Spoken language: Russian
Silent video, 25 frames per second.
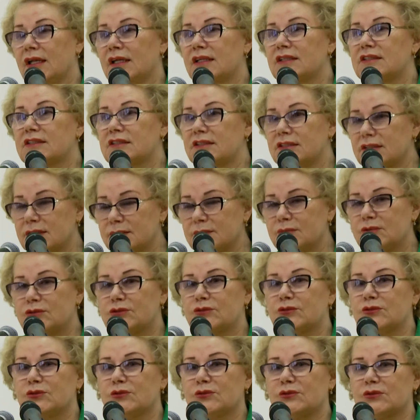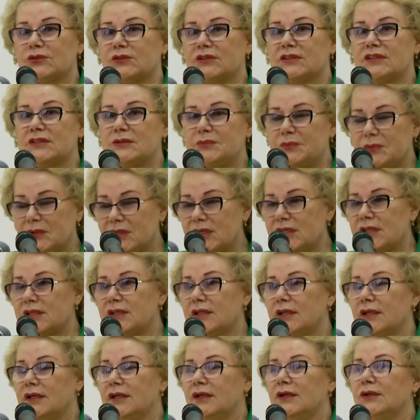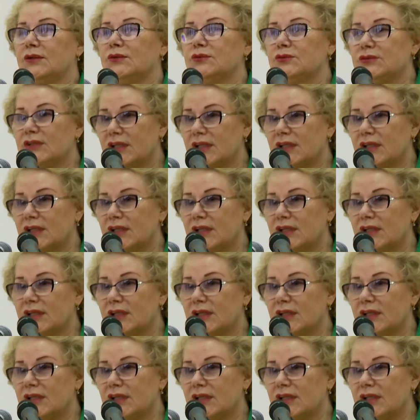с тем, что теперь у